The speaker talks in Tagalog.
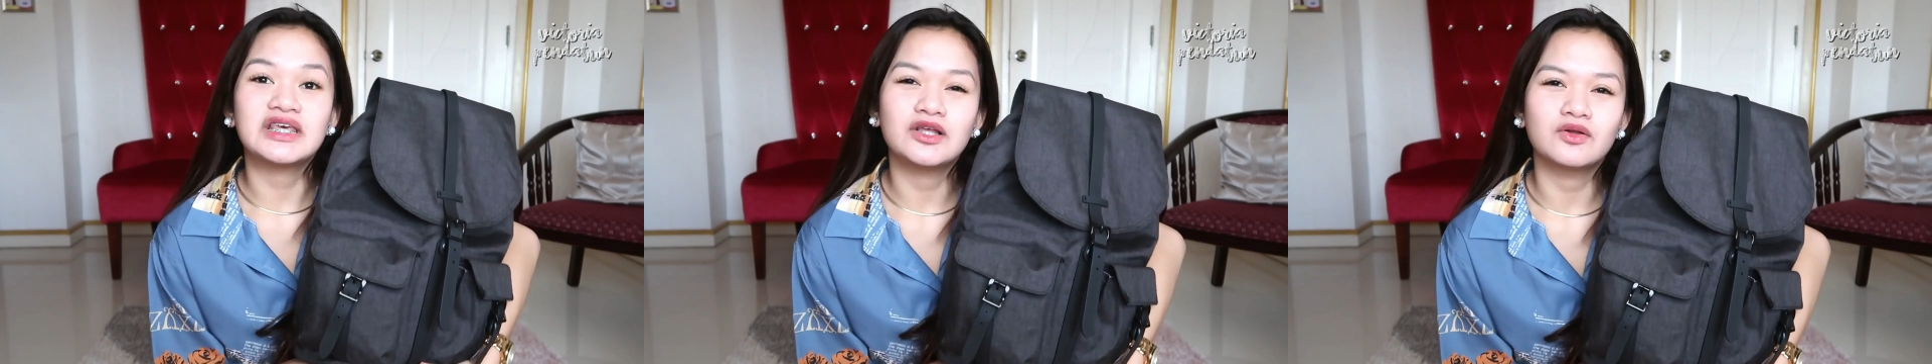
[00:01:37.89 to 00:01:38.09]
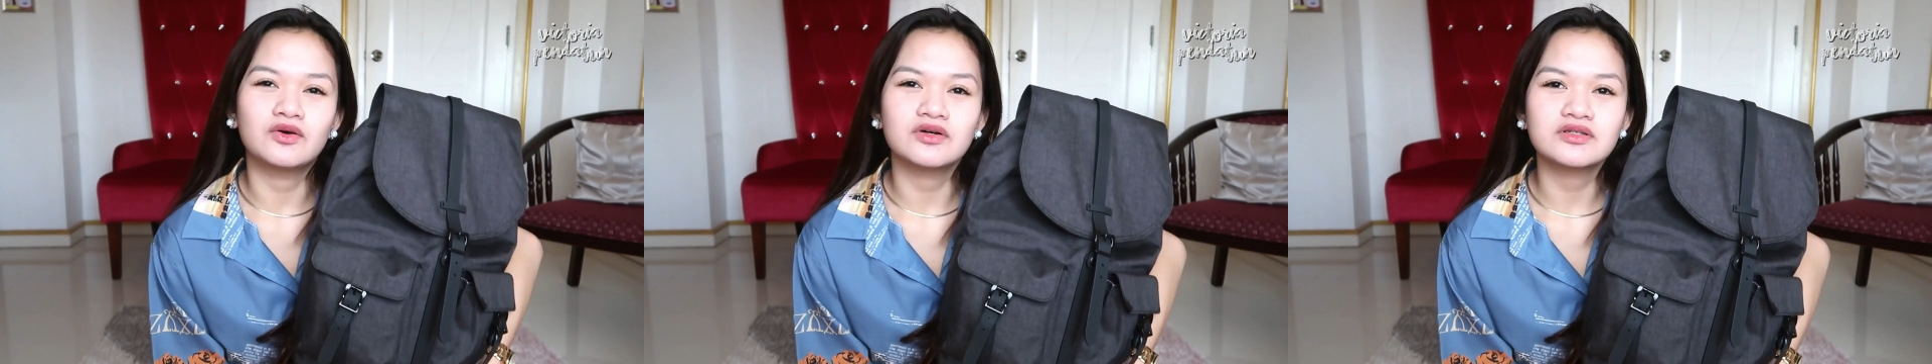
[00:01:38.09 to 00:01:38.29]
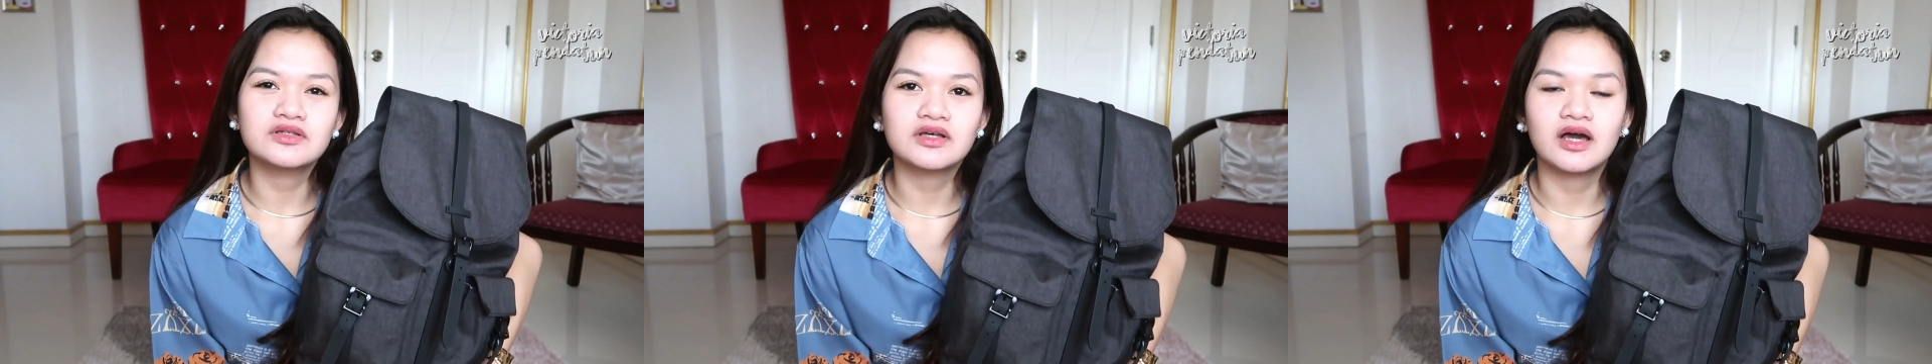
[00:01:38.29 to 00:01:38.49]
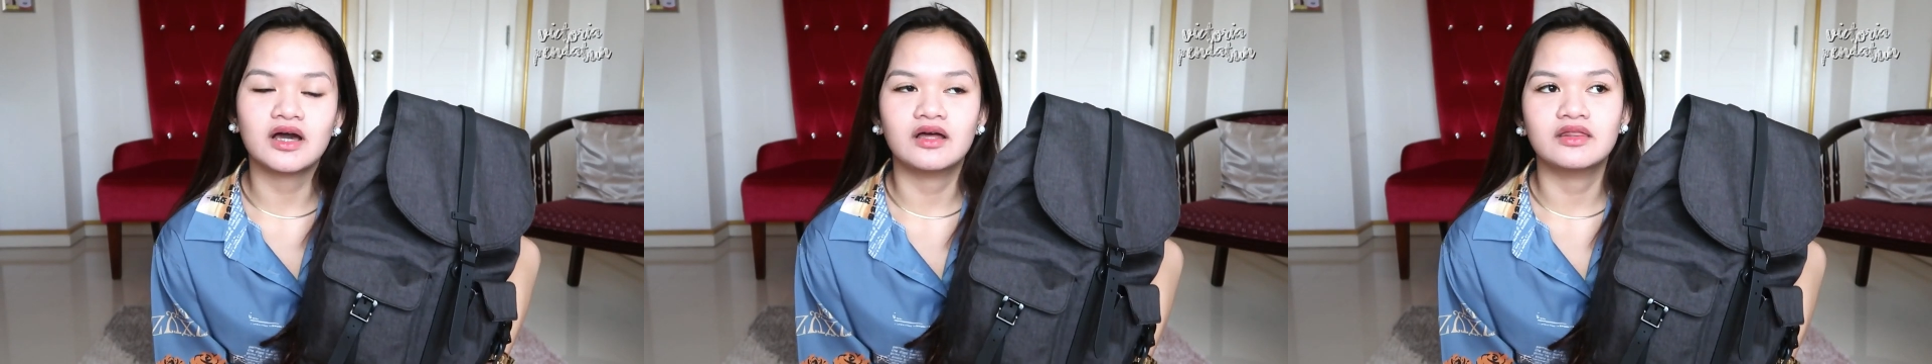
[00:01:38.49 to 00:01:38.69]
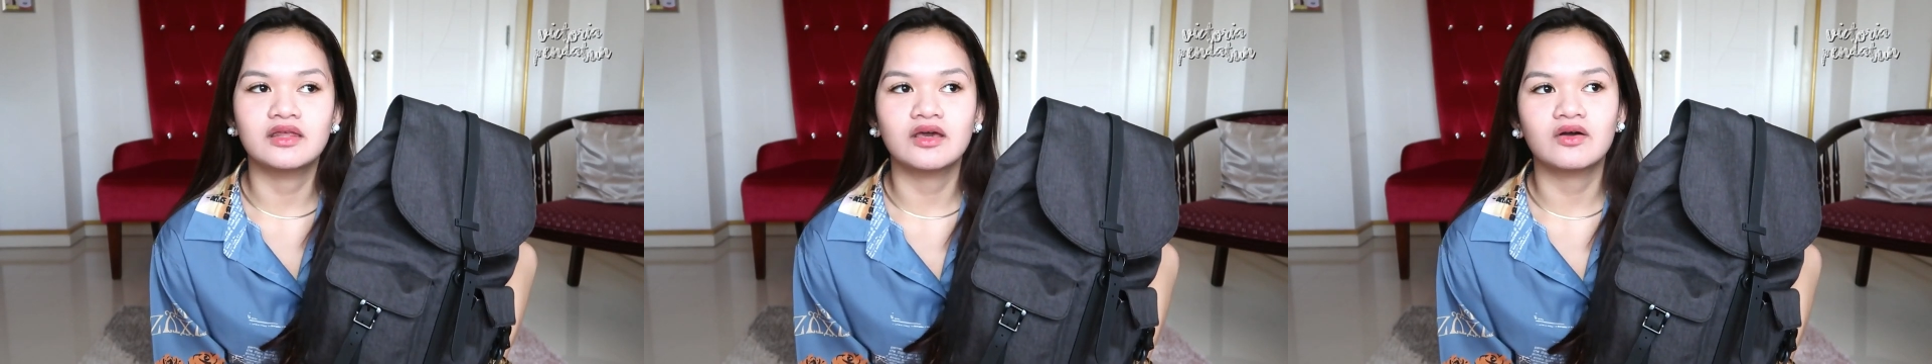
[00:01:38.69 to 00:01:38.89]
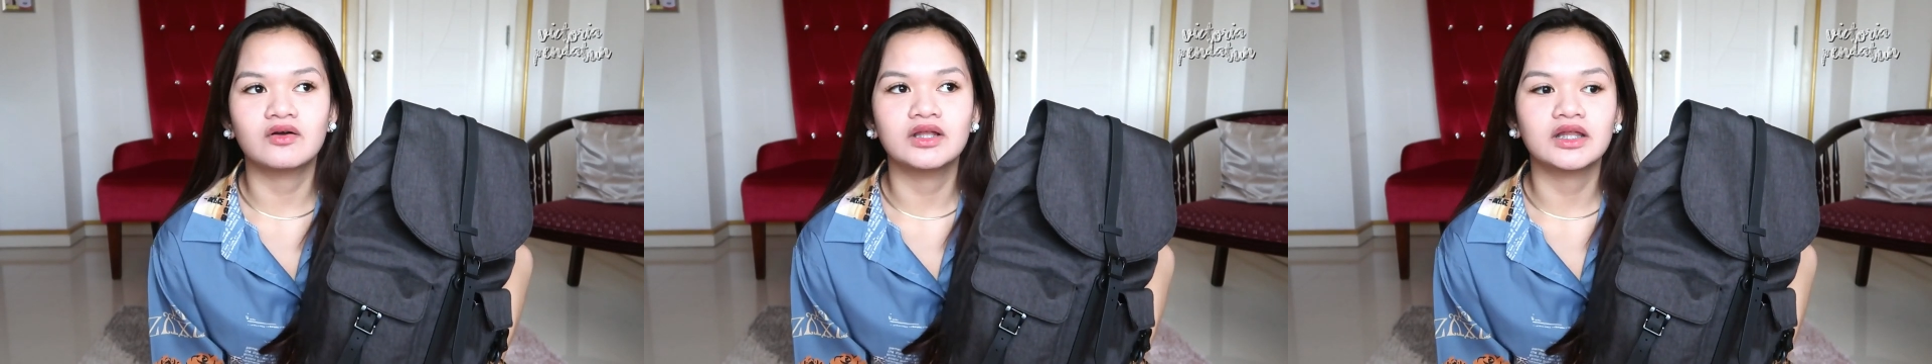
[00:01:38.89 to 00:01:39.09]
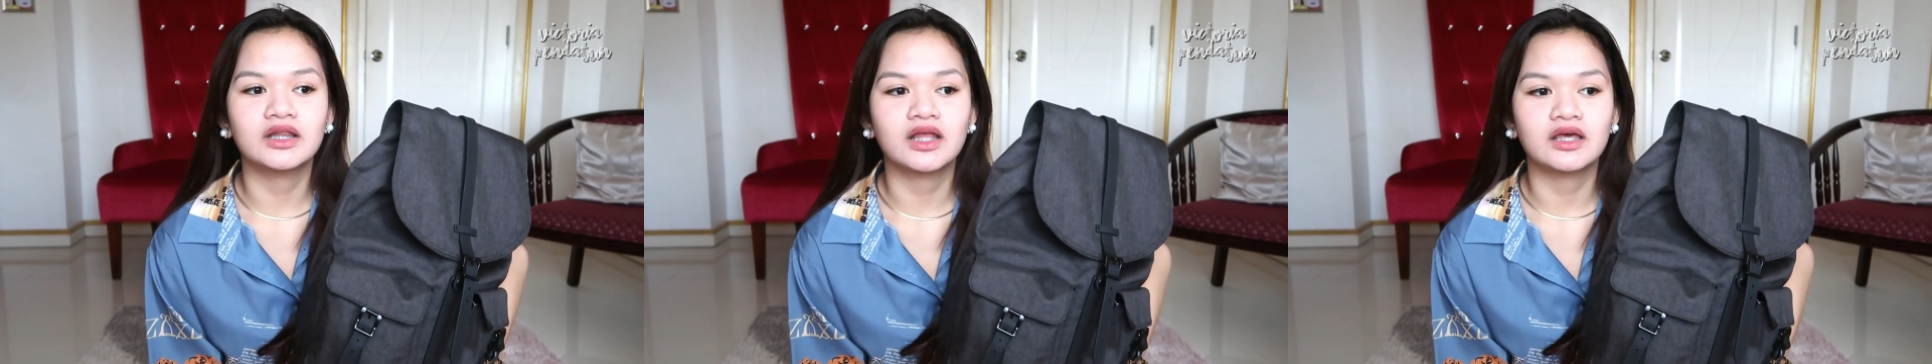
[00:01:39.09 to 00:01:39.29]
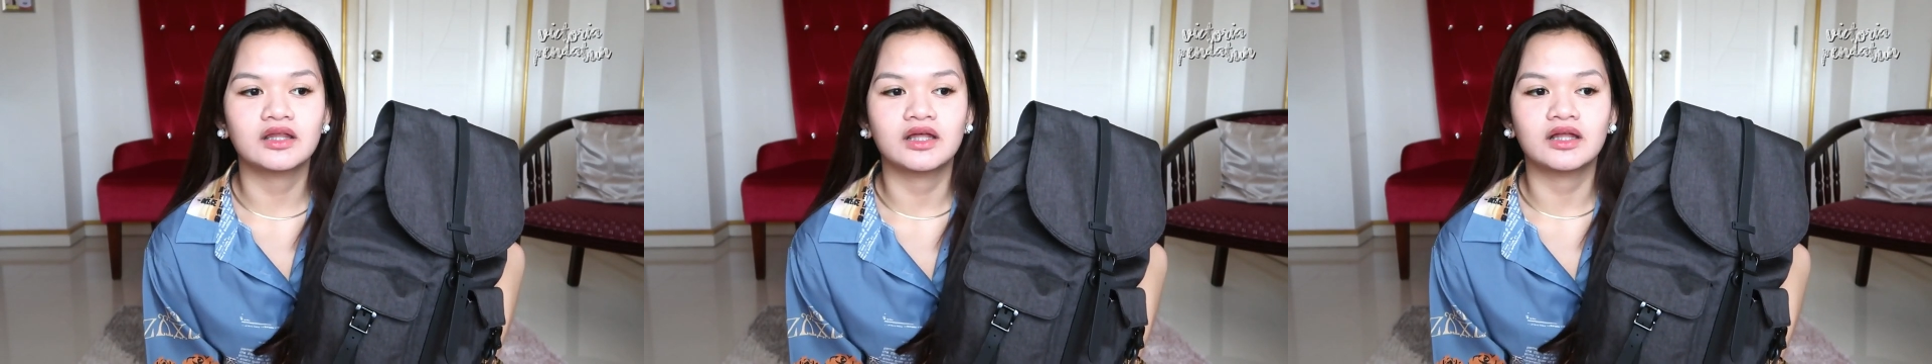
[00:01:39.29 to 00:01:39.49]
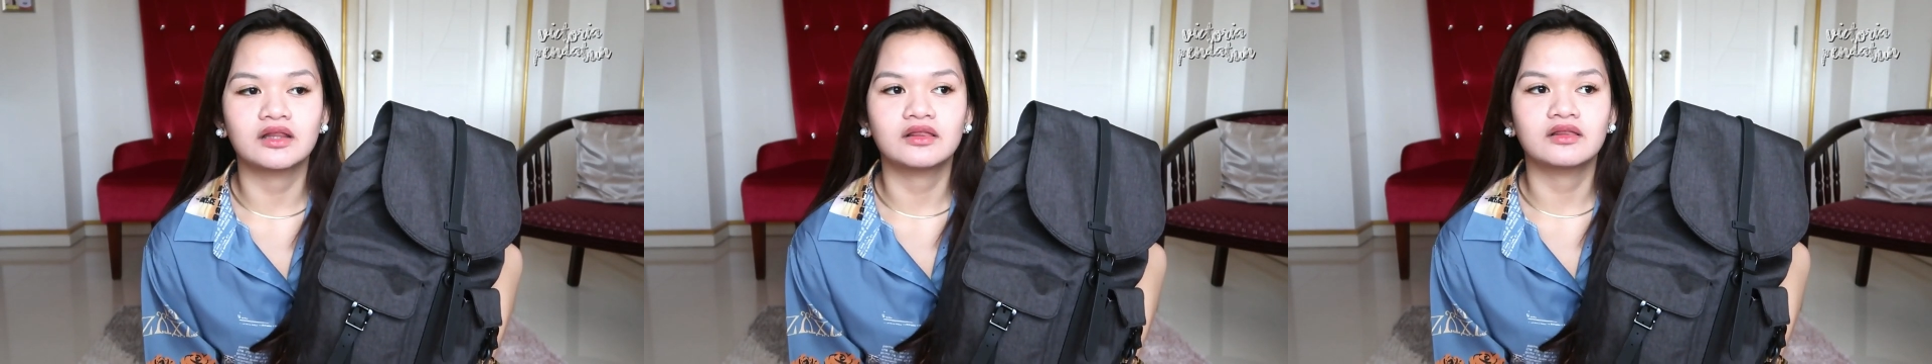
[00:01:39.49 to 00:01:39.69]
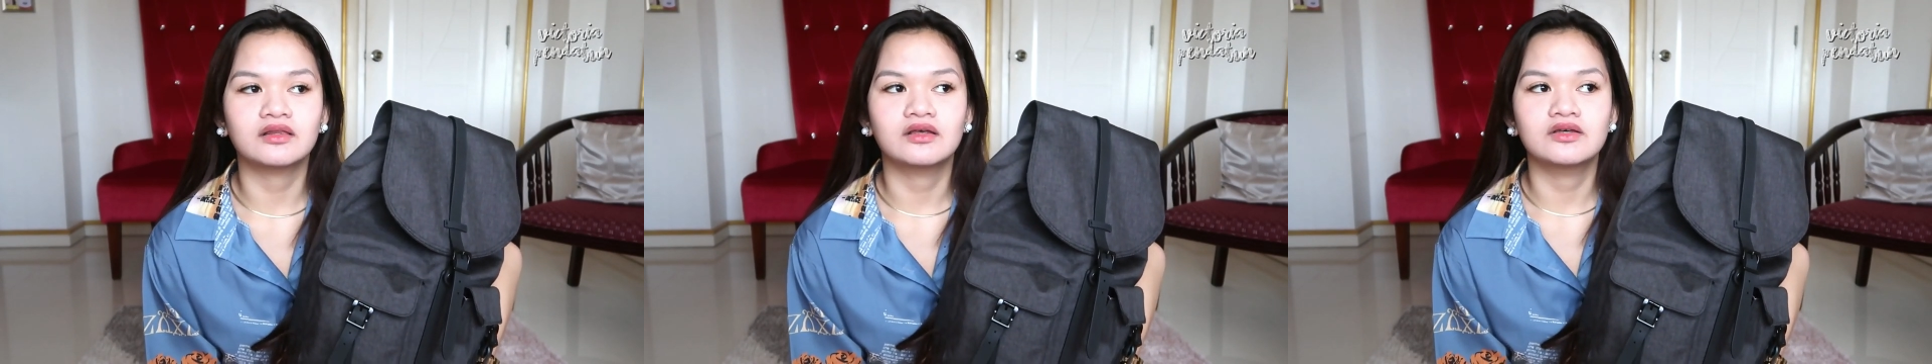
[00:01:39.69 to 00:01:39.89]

kilos. Uh, they call it like that.